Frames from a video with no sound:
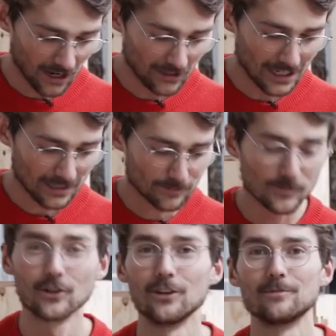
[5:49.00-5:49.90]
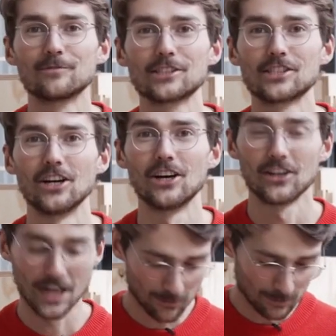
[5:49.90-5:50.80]
Sige, cool na. Kaya
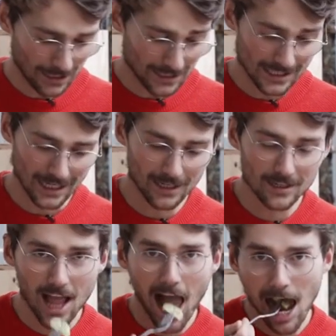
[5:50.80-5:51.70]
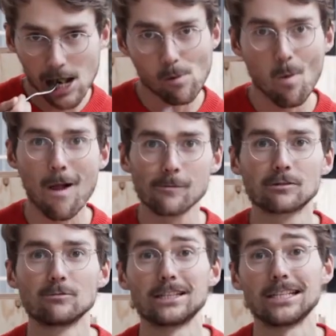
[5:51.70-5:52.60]
ngayon ay gumawa kami ng salad.
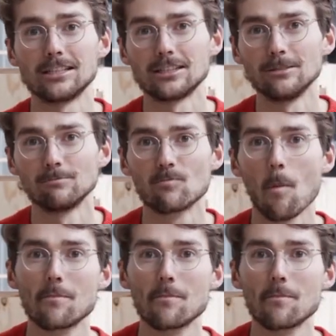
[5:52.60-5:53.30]
Super sarap.